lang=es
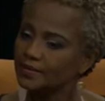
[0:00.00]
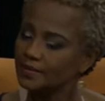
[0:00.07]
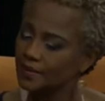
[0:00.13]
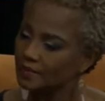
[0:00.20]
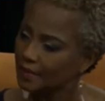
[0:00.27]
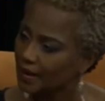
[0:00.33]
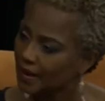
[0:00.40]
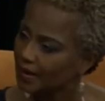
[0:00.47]

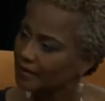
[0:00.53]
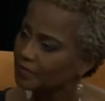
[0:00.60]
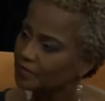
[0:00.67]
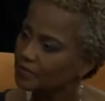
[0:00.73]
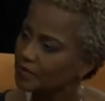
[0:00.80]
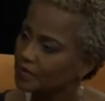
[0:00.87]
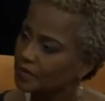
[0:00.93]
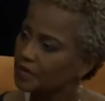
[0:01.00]
llevar
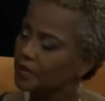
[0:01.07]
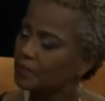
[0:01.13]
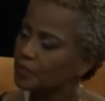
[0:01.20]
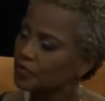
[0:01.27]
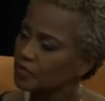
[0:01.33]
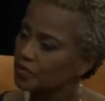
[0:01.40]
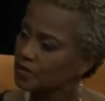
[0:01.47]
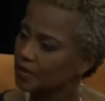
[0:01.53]
y
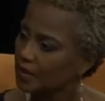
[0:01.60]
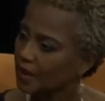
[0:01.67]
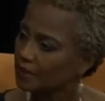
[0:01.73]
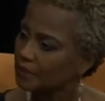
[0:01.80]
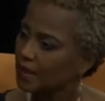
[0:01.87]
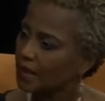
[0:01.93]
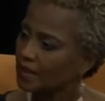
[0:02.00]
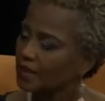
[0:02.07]

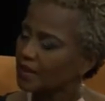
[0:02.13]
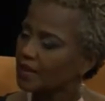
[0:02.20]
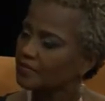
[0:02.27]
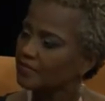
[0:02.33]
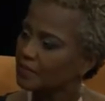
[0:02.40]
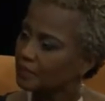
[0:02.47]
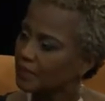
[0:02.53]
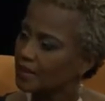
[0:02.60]
depositar para que la
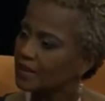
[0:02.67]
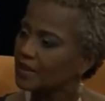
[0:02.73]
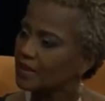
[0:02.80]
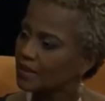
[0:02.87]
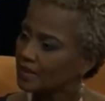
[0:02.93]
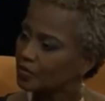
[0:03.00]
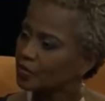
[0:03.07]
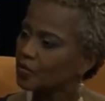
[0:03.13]
familia
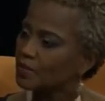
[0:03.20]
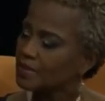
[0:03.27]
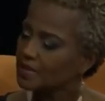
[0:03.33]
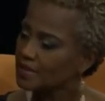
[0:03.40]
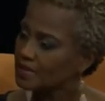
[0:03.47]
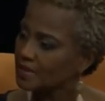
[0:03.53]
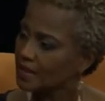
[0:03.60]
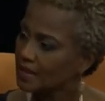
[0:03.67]
retome
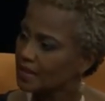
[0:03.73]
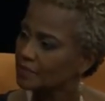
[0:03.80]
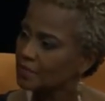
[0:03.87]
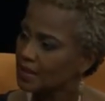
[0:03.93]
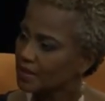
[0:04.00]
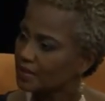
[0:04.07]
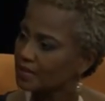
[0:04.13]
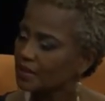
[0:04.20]
esas
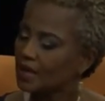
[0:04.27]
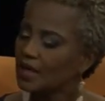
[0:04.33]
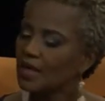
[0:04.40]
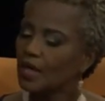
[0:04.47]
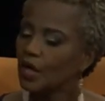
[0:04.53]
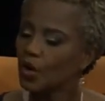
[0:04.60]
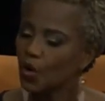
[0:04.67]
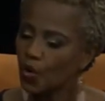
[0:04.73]
herramientas.
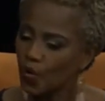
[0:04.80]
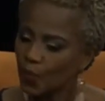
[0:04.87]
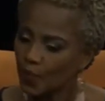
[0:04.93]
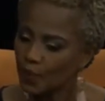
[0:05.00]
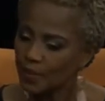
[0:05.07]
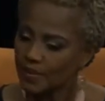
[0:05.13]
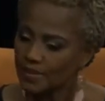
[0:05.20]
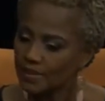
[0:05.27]

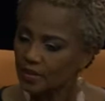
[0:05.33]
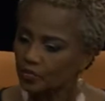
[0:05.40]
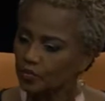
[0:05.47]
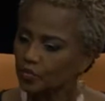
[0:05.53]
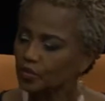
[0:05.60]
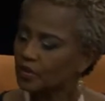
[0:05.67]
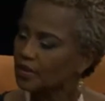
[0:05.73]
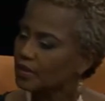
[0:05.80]
¿Cómo piensan
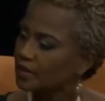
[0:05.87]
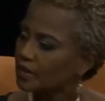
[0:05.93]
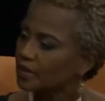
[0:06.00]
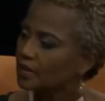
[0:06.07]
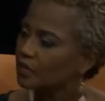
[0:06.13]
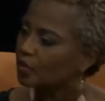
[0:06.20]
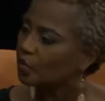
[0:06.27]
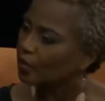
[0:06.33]

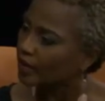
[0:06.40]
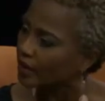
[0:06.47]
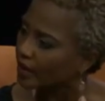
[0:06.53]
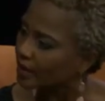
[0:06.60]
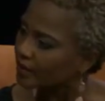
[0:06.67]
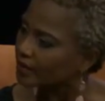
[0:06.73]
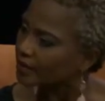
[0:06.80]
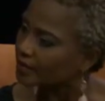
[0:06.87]
ustedes
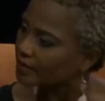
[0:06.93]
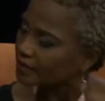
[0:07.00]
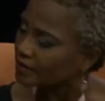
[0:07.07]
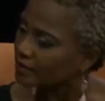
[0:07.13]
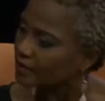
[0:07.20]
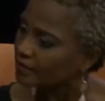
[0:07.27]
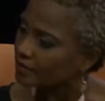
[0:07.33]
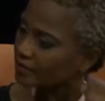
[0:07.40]
lograr
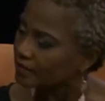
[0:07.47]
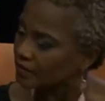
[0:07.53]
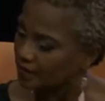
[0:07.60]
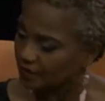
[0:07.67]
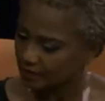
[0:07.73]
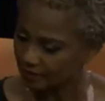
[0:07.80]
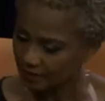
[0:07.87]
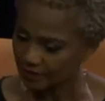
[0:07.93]
esta,
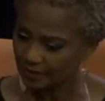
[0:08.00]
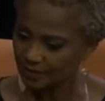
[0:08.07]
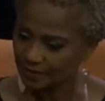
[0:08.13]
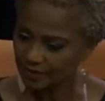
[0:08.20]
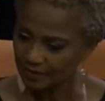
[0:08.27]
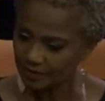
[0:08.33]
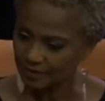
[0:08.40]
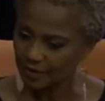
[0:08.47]
eh,
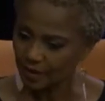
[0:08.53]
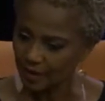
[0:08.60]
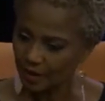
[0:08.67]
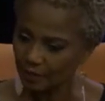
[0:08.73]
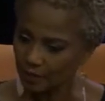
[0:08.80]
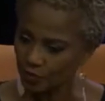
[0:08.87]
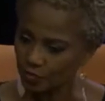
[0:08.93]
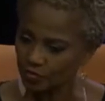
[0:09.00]
eh,
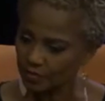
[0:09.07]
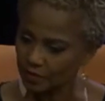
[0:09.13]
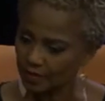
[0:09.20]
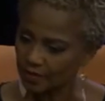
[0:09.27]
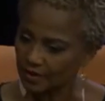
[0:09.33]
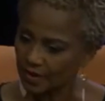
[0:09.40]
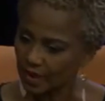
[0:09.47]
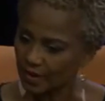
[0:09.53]
esta
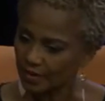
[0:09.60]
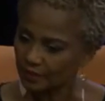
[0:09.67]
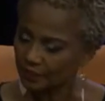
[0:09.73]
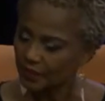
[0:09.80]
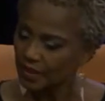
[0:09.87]
posibilidad?